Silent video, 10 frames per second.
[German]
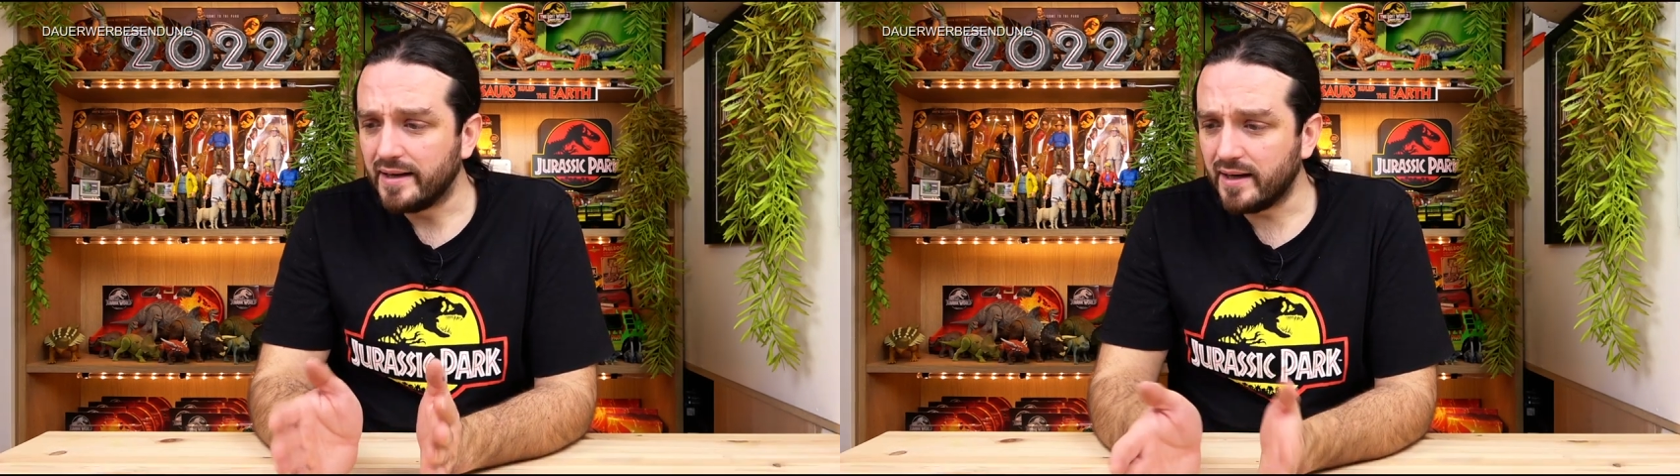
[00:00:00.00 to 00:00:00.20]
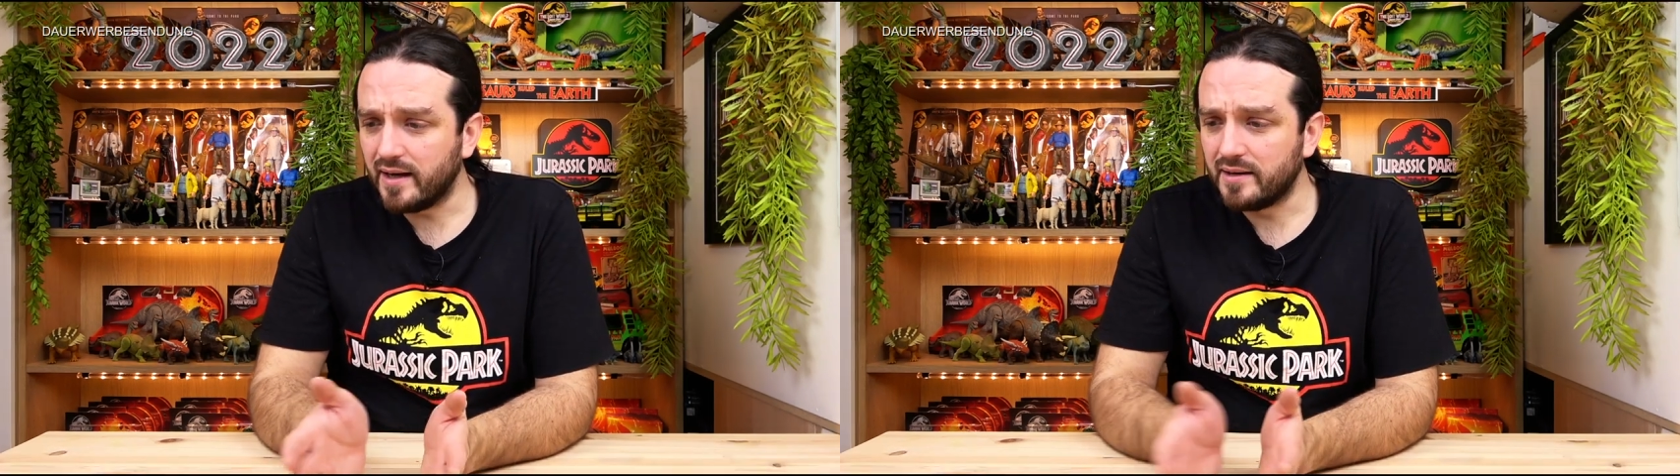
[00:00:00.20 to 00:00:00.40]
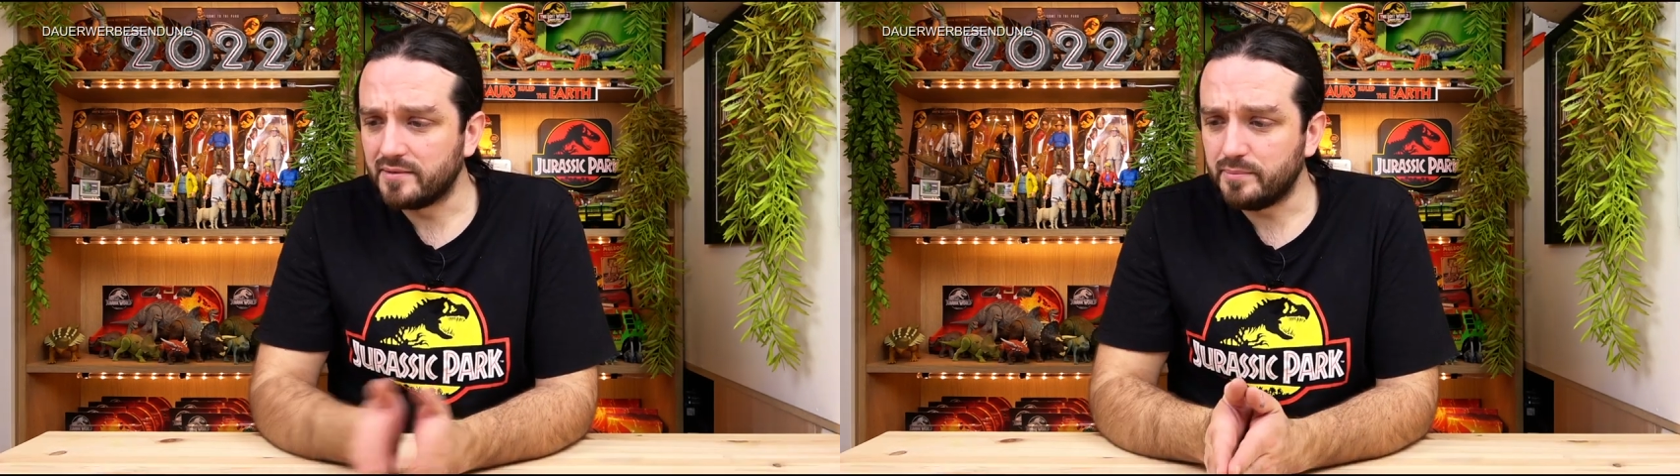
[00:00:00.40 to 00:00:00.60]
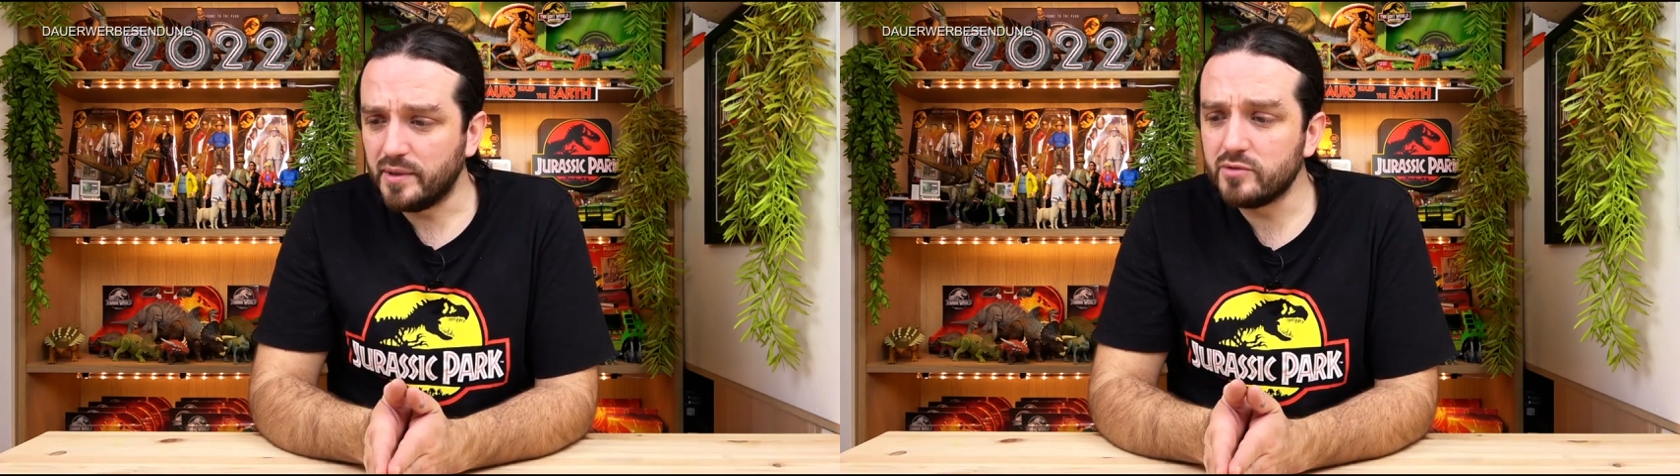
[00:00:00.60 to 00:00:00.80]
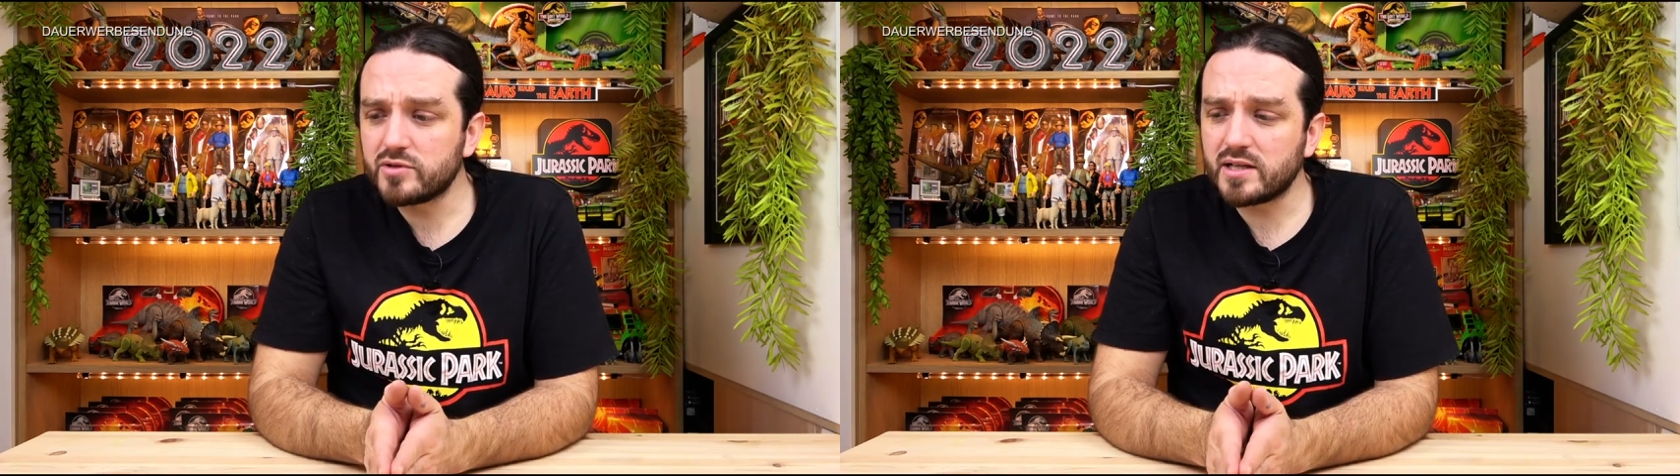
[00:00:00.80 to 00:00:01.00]
ja,
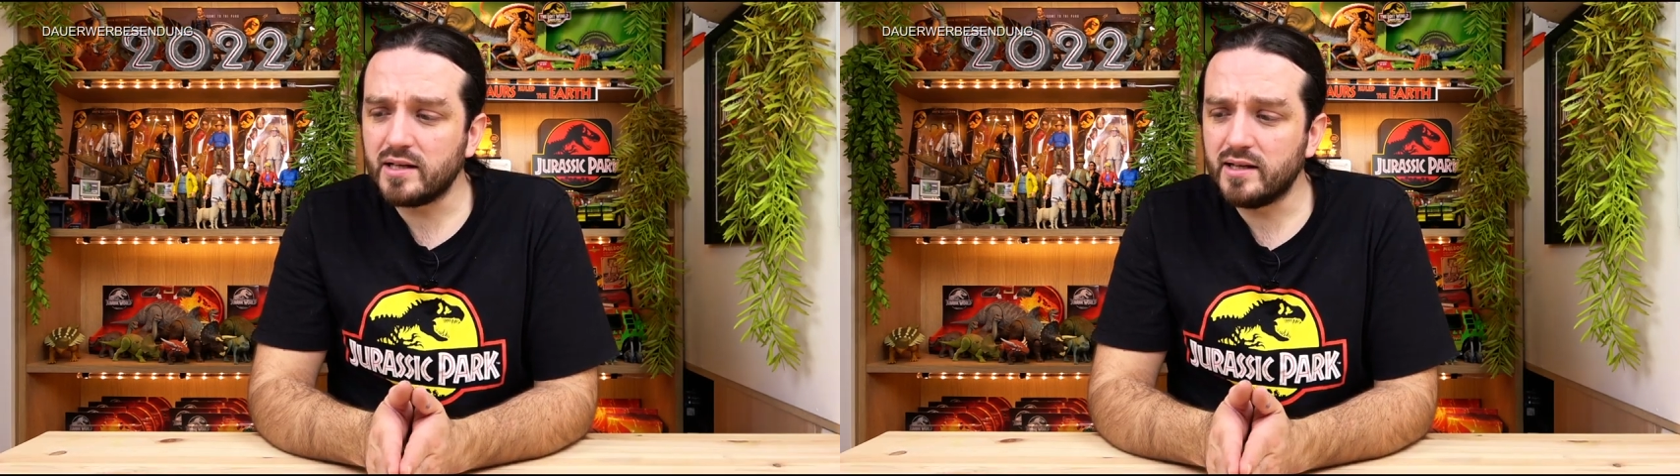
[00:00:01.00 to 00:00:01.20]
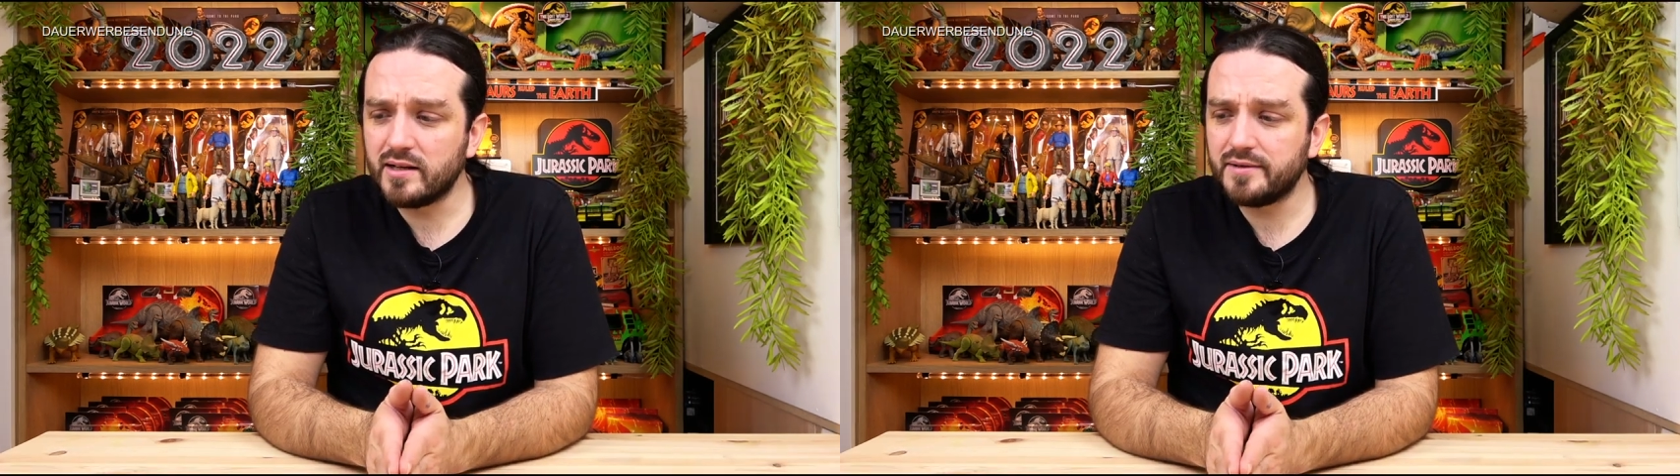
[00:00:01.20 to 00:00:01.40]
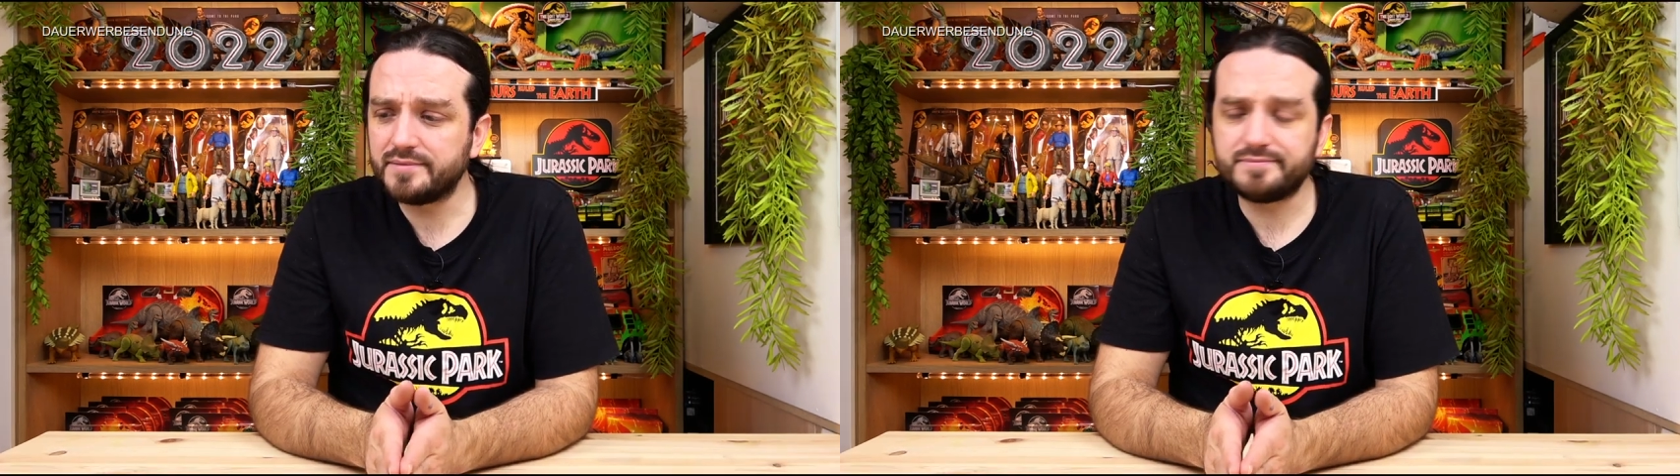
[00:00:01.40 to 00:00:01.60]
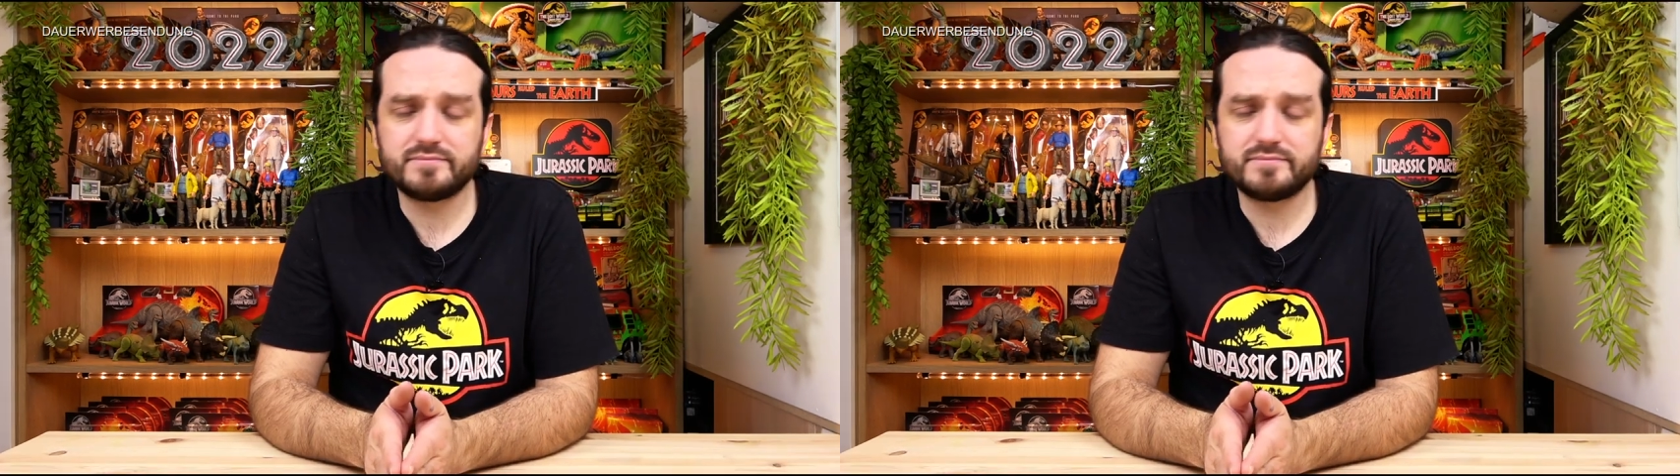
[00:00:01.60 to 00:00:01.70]
Biosyn hier